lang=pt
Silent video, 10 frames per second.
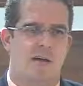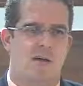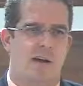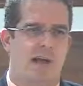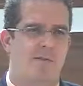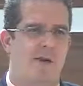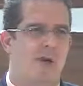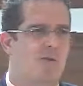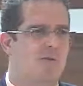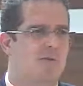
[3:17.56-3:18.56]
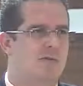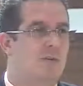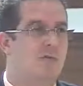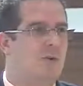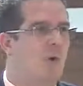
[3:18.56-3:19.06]
comprarem veículos
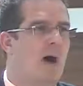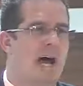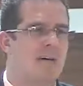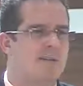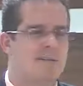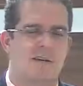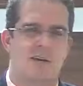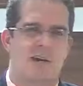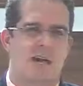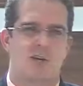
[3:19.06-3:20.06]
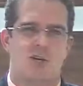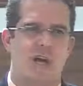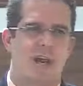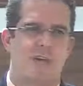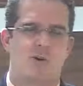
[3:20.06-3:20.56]
individuais
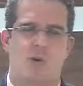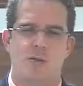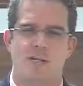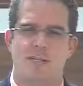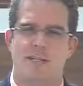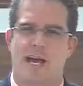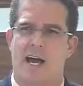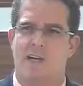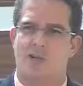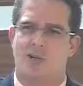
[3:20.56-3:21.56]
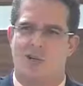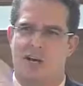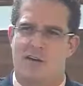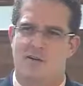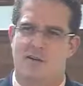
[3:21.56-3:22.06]
encherem as ruas da cidade,
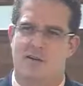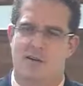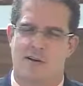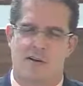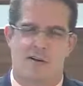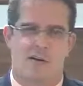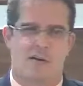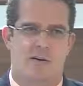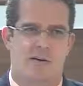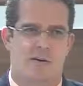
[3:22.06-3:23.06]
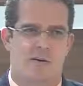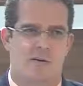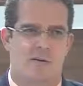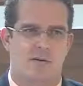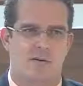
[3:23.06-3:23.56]
encher nossa,
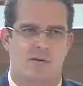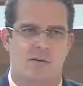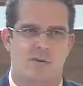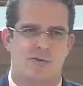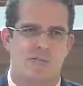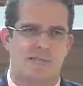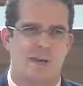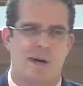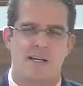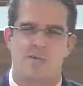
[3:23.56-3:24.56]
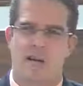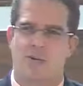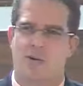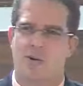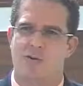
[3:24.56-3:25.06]
uh, o nosso sistema
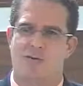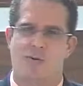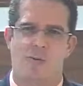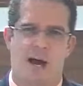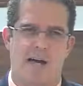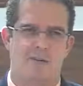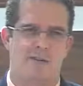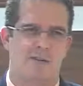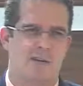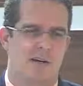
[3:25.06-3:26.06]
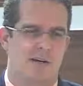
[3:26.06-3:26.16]
respiratório de fumaça,